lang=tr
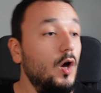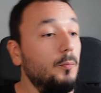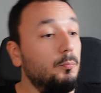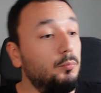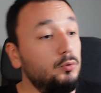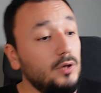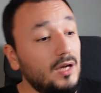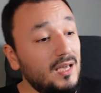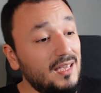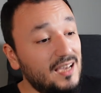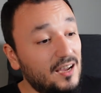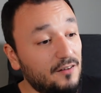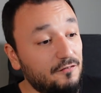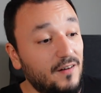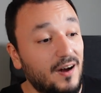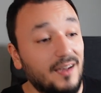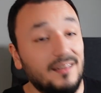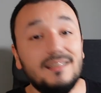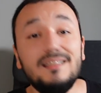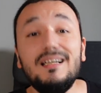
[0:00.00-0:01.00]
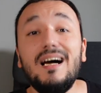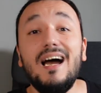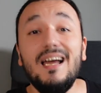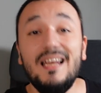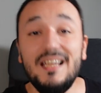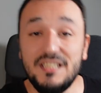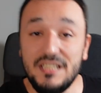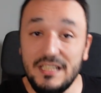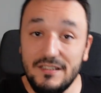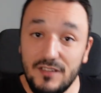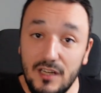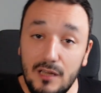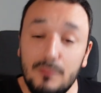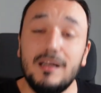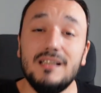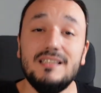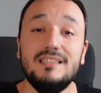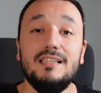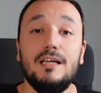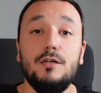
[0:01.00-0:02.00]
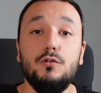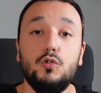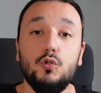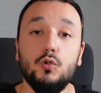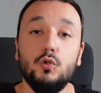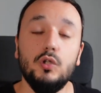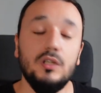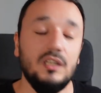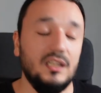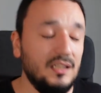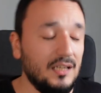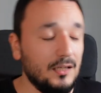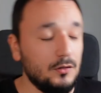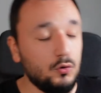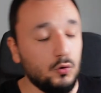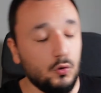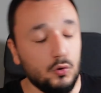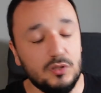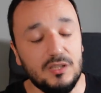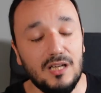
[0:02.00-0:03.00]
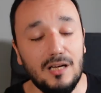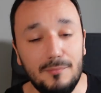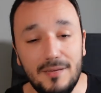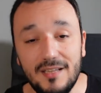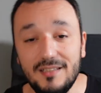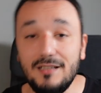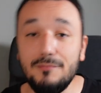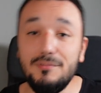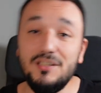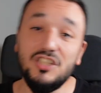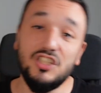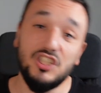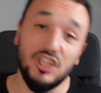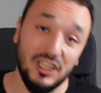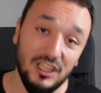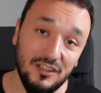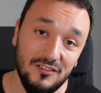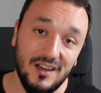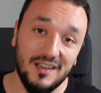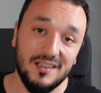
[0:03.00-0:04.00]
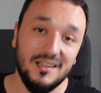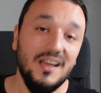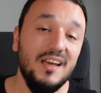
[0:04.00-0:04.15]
Bunu eğer faydalı hale çeviremezsen çünkü inan sosyal medya bir canavar.